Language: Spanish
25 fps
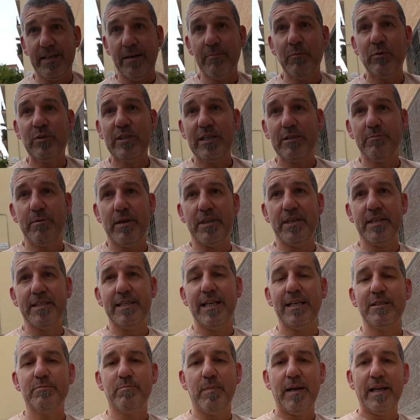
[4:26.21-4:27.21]
O sea, muchas
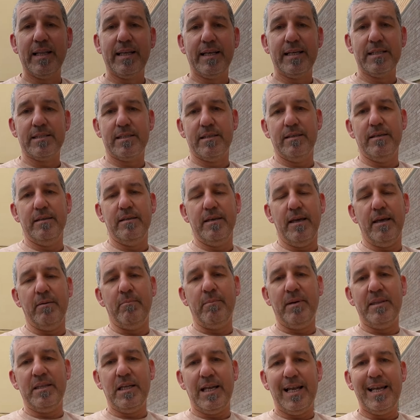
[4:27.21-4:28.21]
veces las marcas
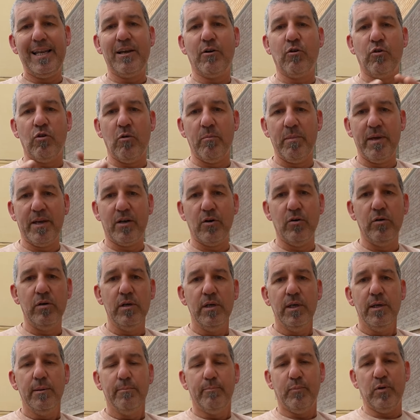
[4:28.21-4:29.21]
en material económico
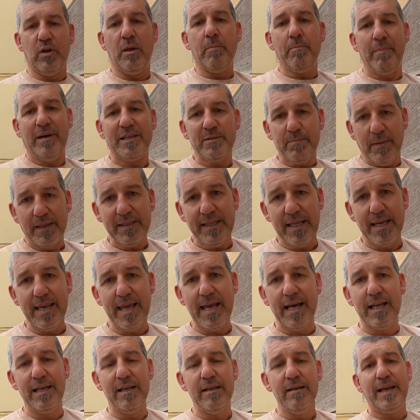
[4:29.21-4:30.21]
ponen más
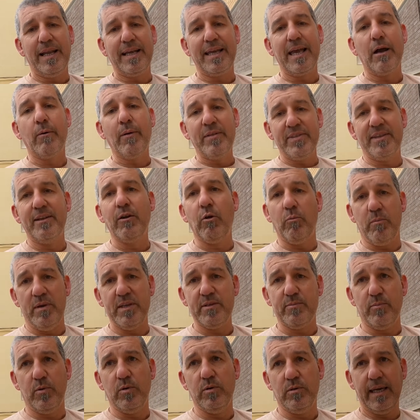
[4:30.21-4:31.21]
material para que aguante lo
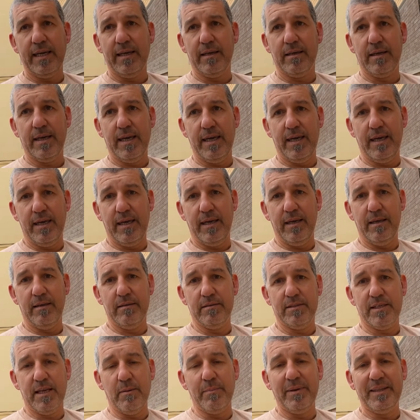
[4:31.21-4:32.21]
mismo. Que,
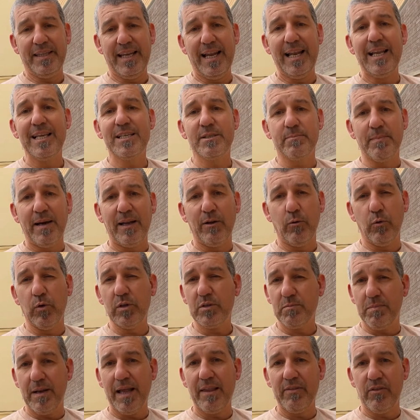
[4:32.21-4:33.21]
si el material es malo
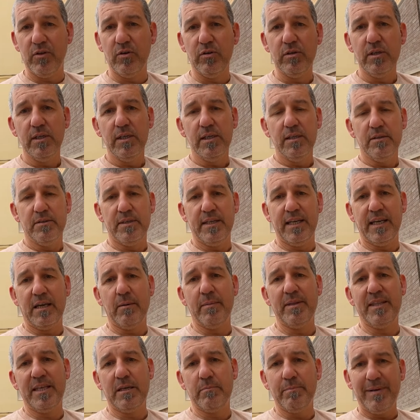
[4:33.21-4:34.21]
o es blando, tienen
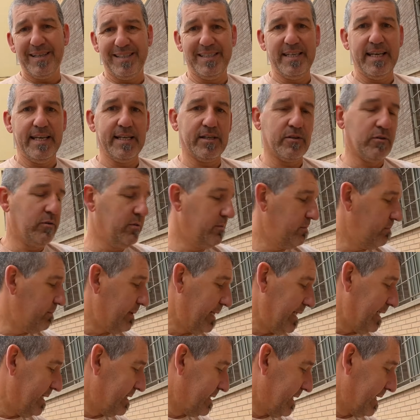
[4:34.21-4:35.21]
que meter más hierro,
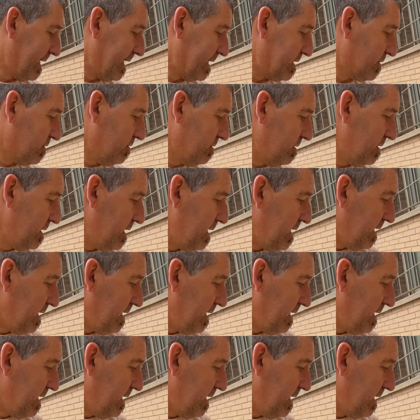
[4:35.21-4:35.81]
¿vale? En este caso.